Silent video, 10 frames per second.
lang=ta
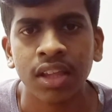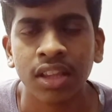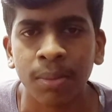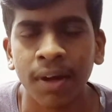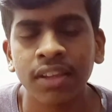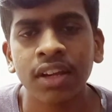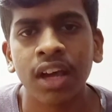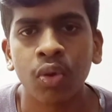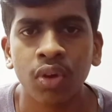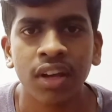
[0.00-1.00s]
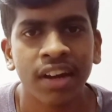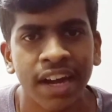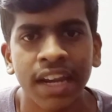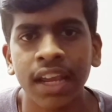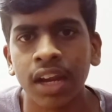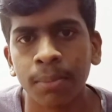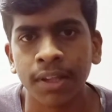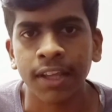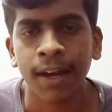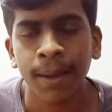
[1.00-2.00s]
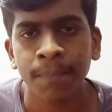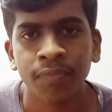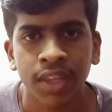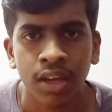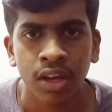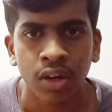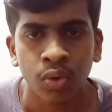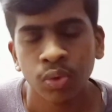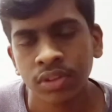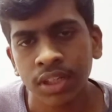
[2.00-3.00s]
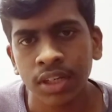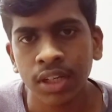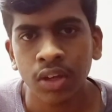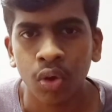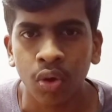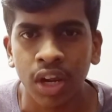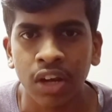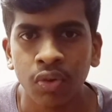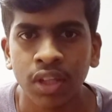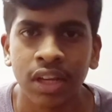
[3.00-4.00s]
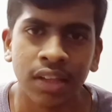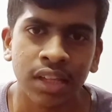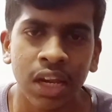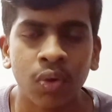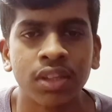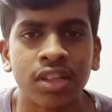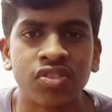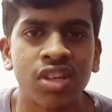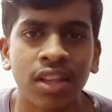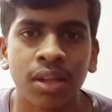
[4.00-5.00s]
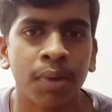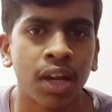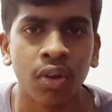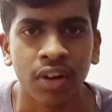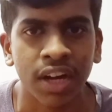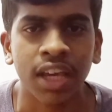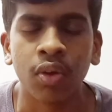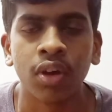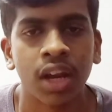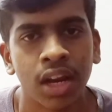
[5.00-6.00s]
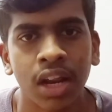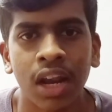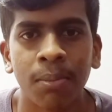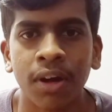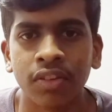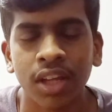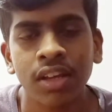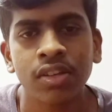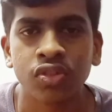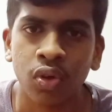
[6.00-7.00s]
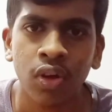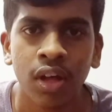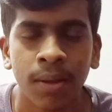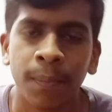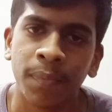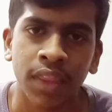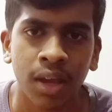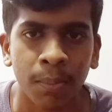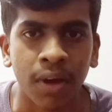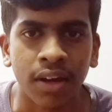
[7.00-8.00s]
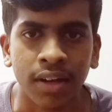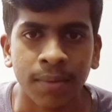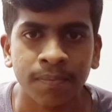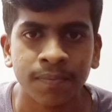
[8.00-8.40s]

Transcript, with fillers: இந்த படத்துக்கு நான் கொடுக்குற ரேட்டிங் என்னென்னு பார்த்தீங்கன்னா நூற்றுக்கு ஒரு எழுபதுலேருந்து எழுபத்தஞ்சு அந்த மாதிரி ஒரு ரேட்டிங் கொடுக்கலாம் நல்ல படம் தான் ஸோ பாருங்கள்